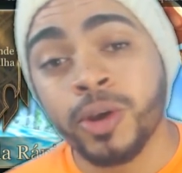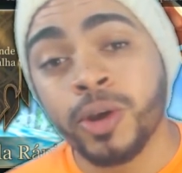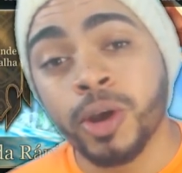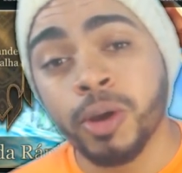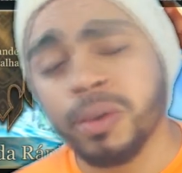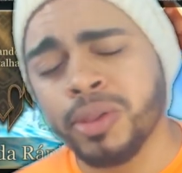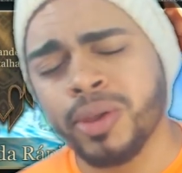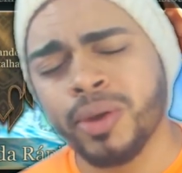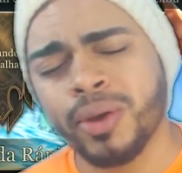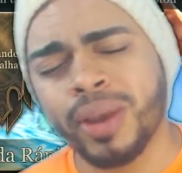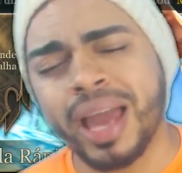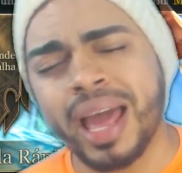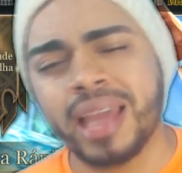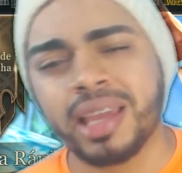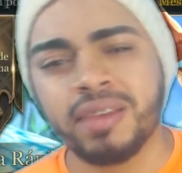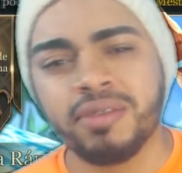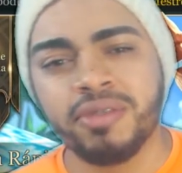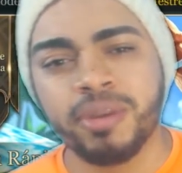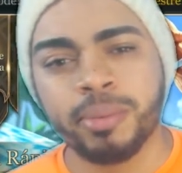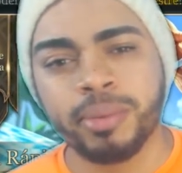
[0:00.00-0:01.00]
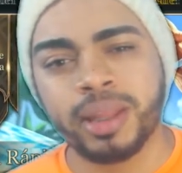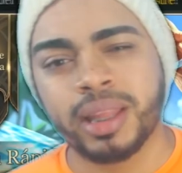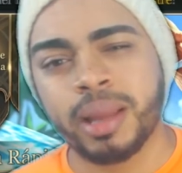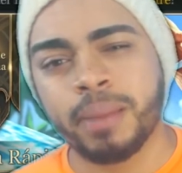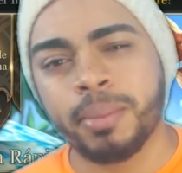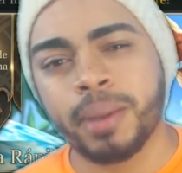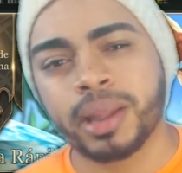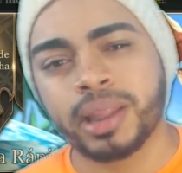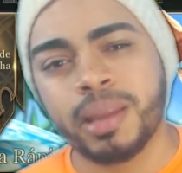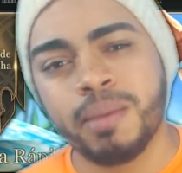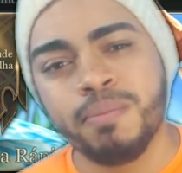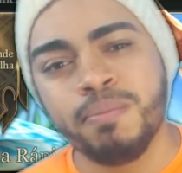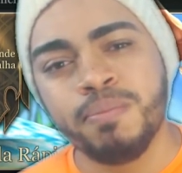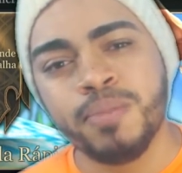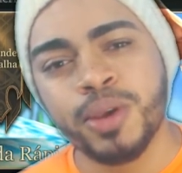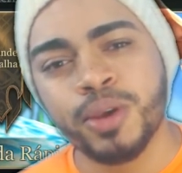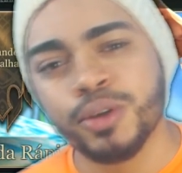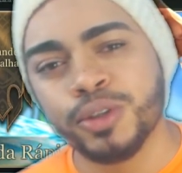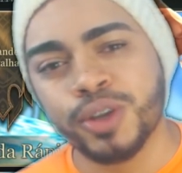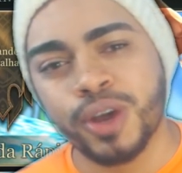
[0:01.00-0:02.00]
com seu like, vamos tentar bater
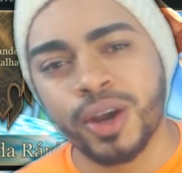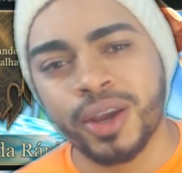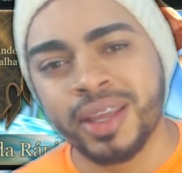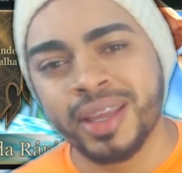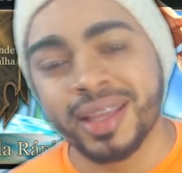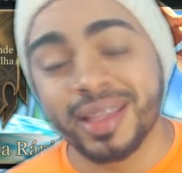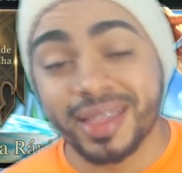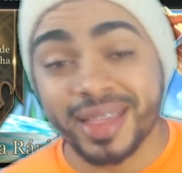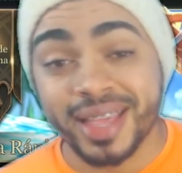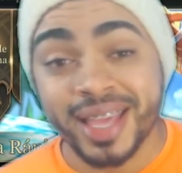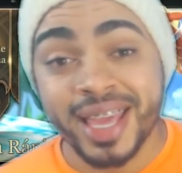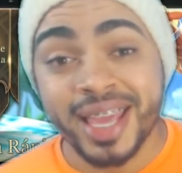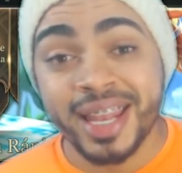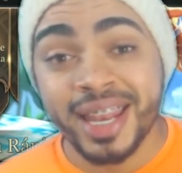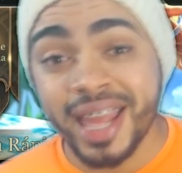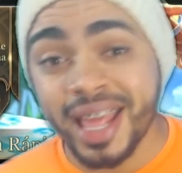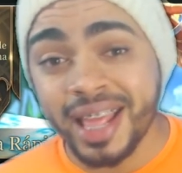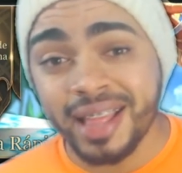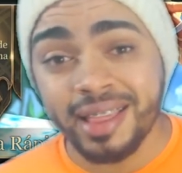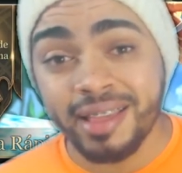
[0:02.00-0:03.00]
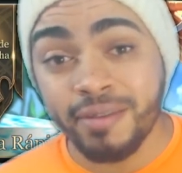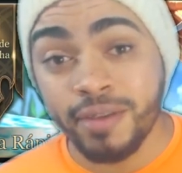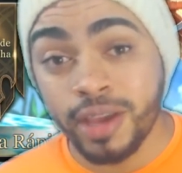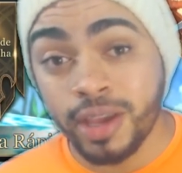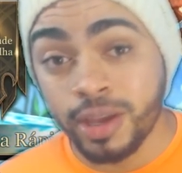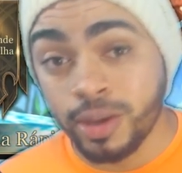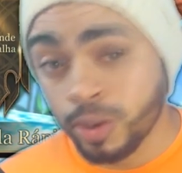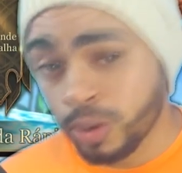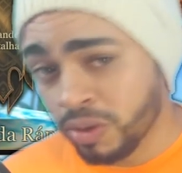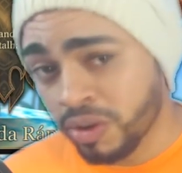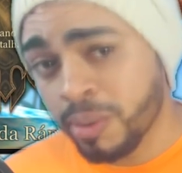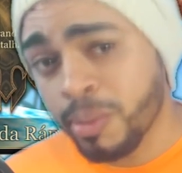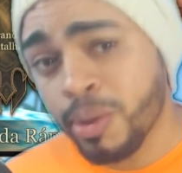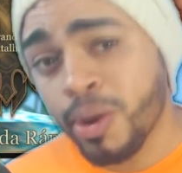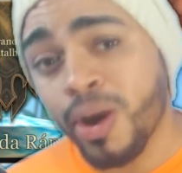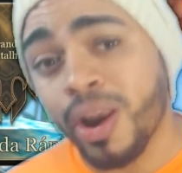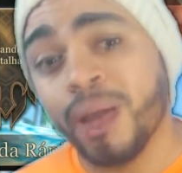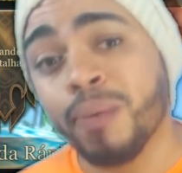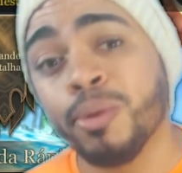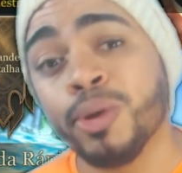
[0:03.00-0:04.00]
mil joinhas nesse vídeo Não vamos
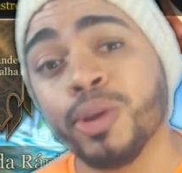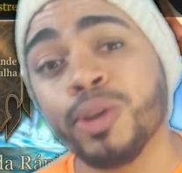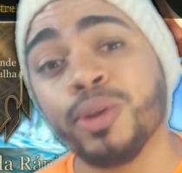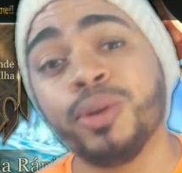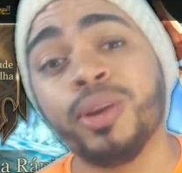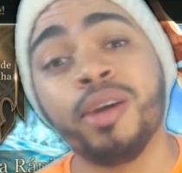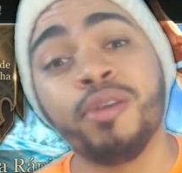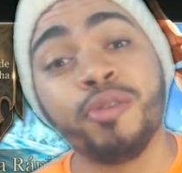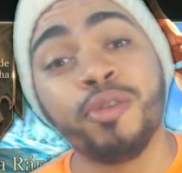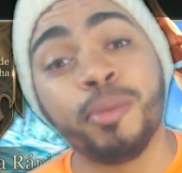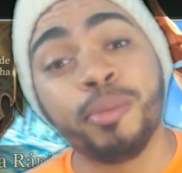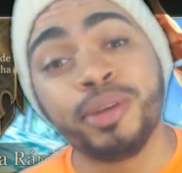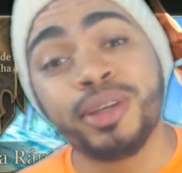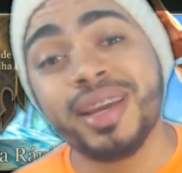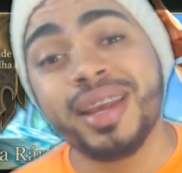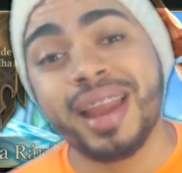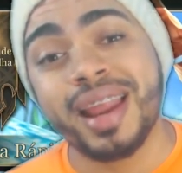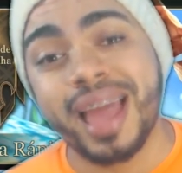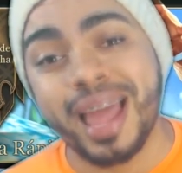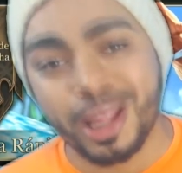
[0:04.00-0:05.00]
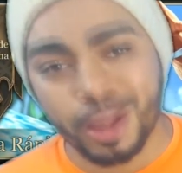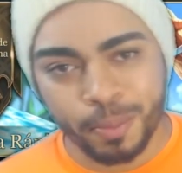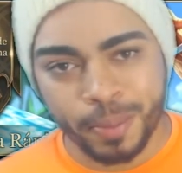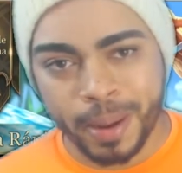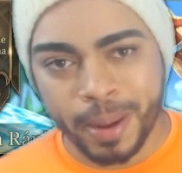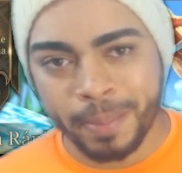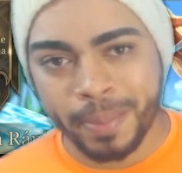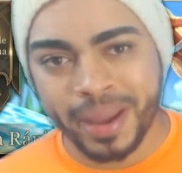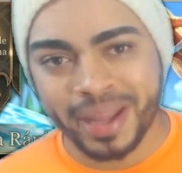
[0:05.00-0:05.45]
enrolar muito não e vamos direto para a